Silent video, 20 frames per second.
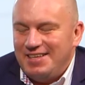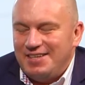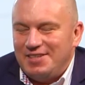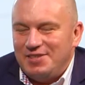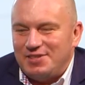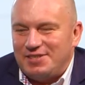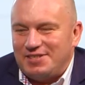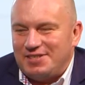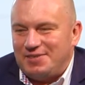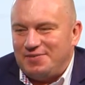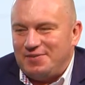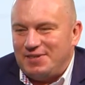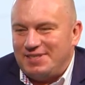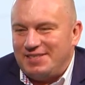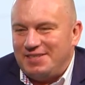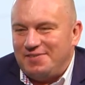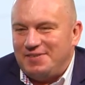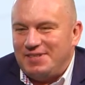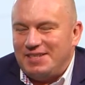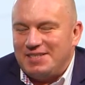Znaczy
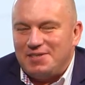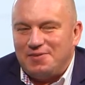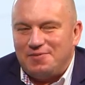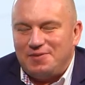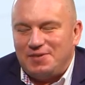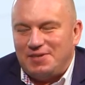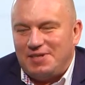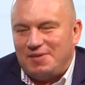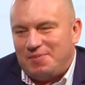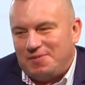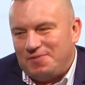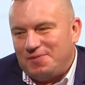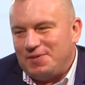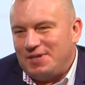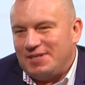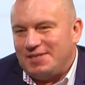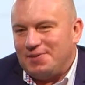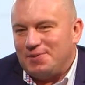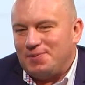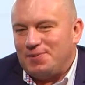kwestie finansowe to na pewno
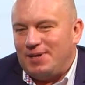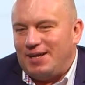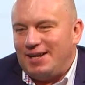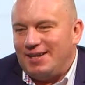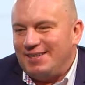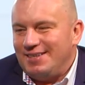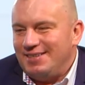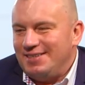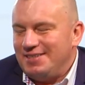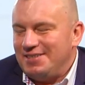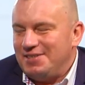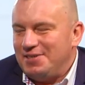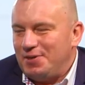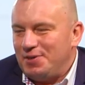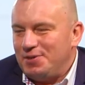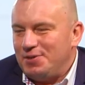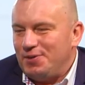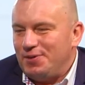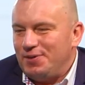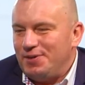nie są złe, ale jeśli
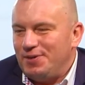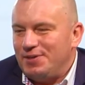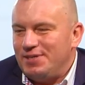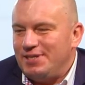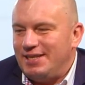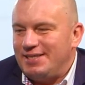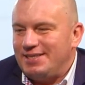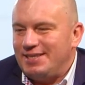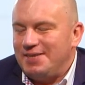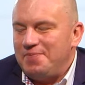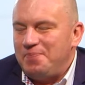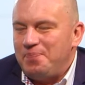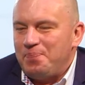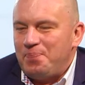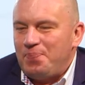chodzi o ilość zleceń,